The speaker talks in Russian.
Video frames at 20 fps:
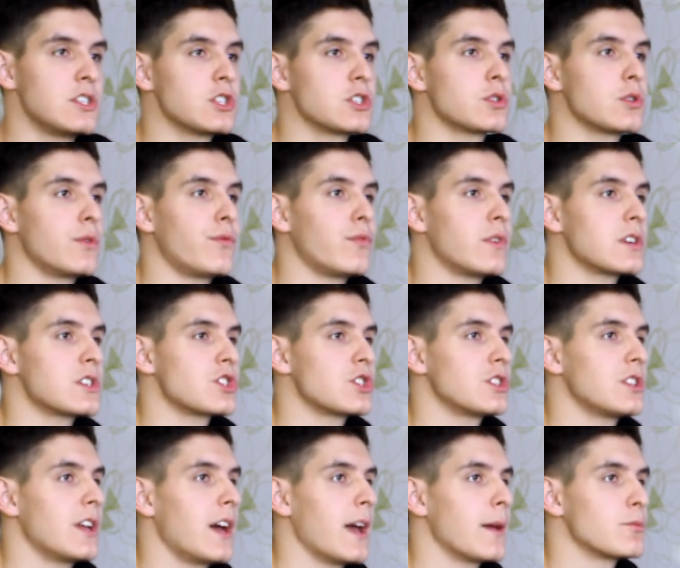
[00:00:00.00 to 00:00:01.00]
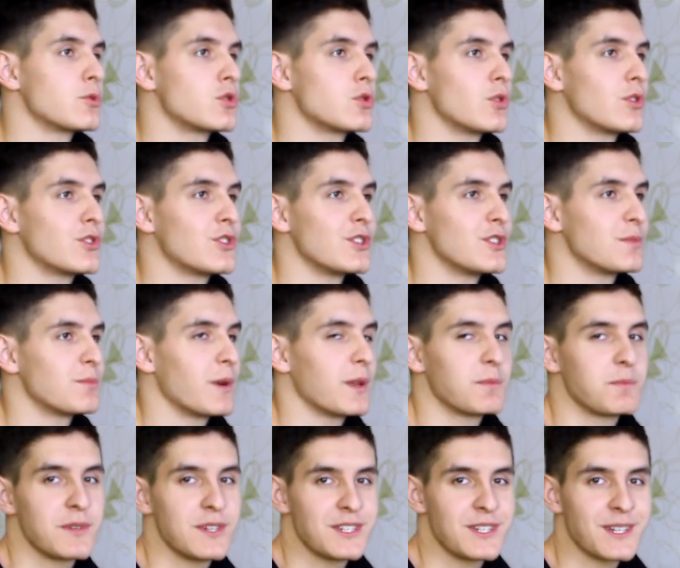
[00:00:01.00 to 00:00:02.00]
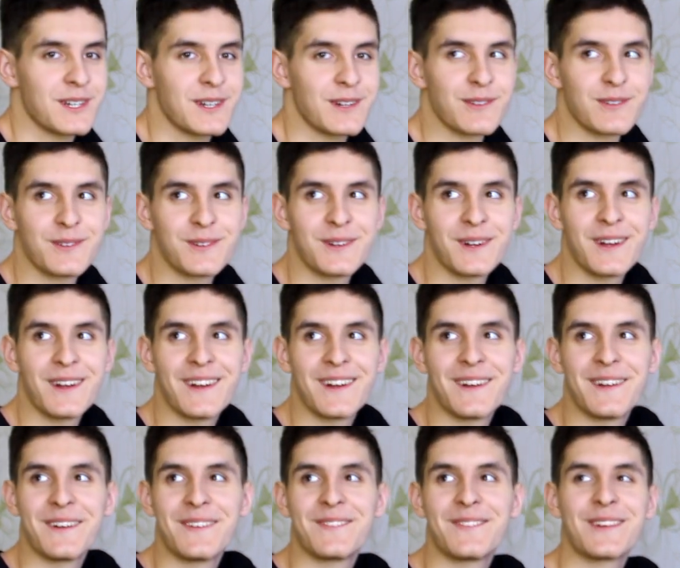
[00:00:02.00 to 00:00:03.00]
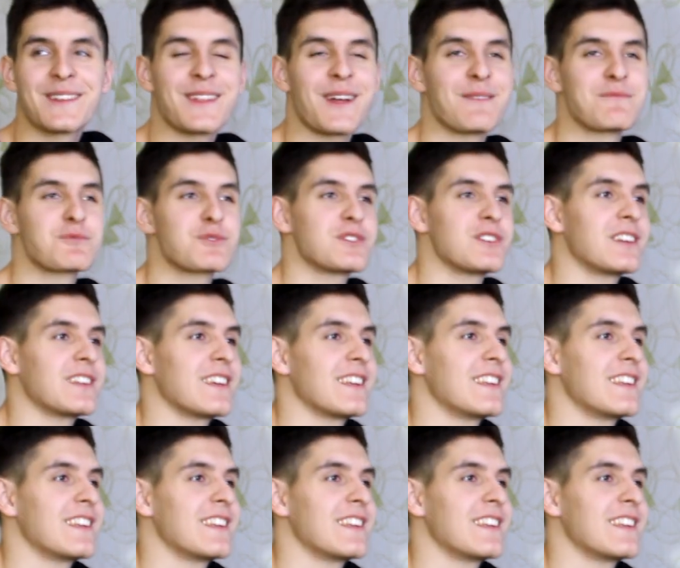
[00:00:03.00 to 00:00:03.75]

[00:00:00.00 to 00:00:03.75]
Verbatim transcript: часов ожидаем 100 тысяч подписчиков, потому что это